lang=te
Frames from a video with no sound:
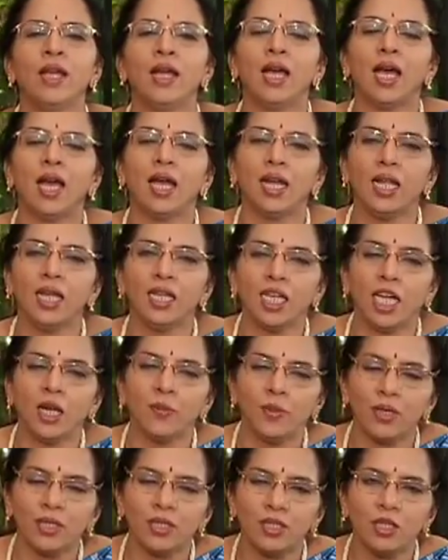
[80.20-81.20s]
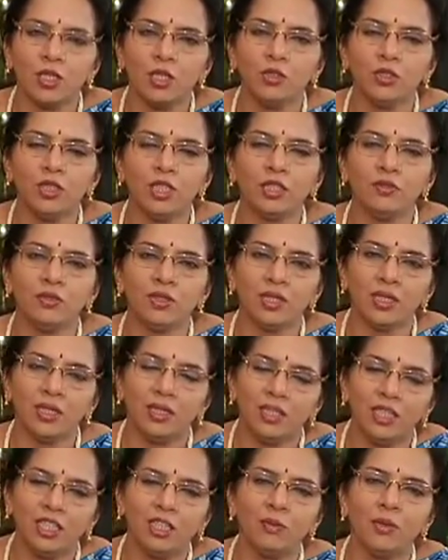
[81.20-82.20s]
అలాగే ఆ మధ్యలో ఉండేటువంటి
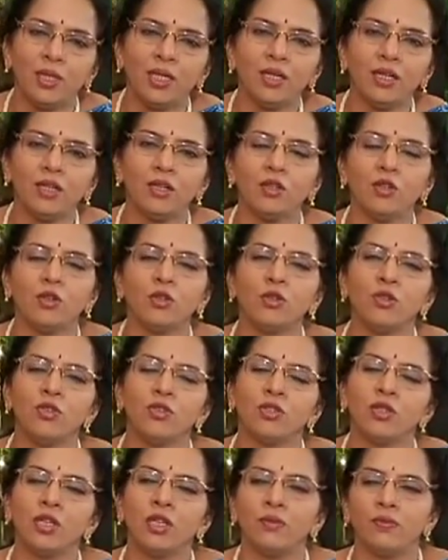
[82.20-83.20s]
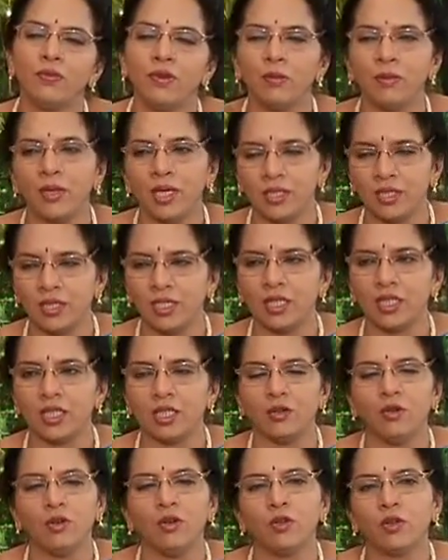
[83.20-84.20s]
లిగమెంట్లలో కొంచెం ఇన్ఫ్లమేషన్ అంటాం
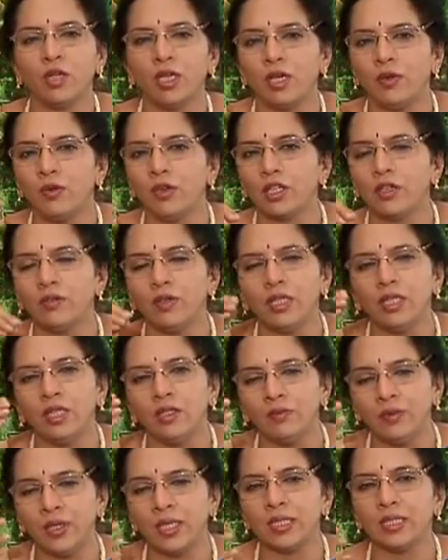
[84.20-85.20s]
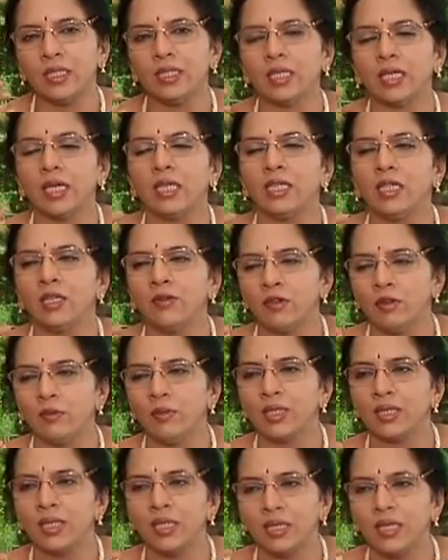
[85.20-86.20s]
ఒక రకమైన ఇన్ఫెక్షన్ కానీ
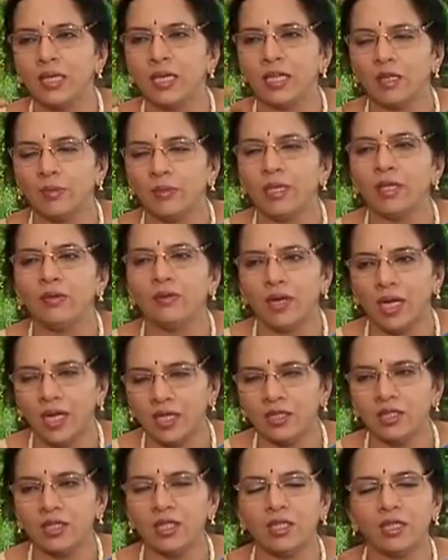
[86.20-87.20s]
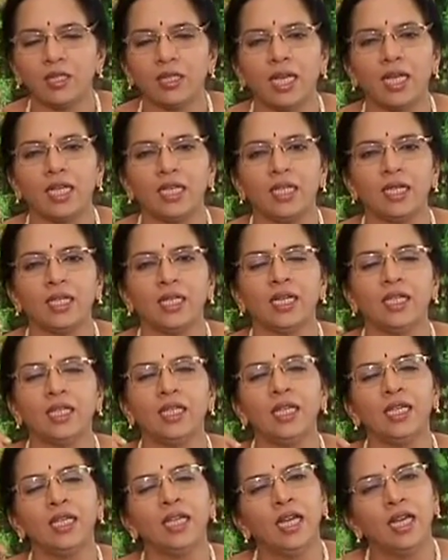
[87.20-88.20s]
ఇన్ఫ్లమేషన్ అంటే ఎర్రబడి వాచినట్టుగా అయినా కానీ
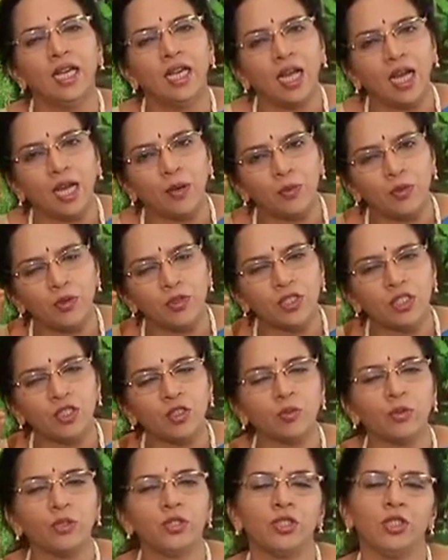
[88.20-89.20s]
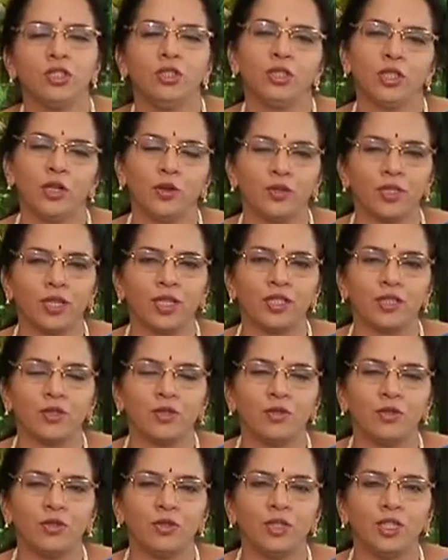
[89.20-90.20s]
ఆ భుజం నొప్పి వచ్చేందుకు అవకాశం
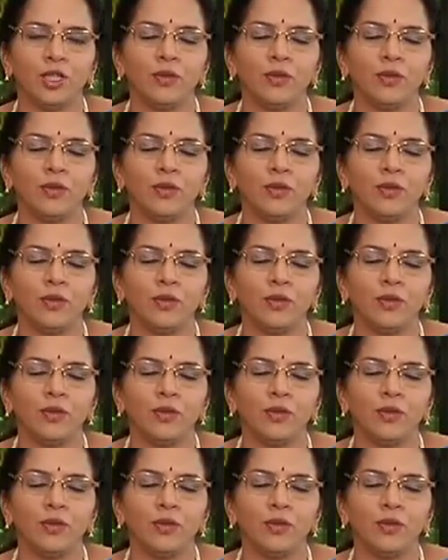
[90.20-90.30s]
ఉంటుంది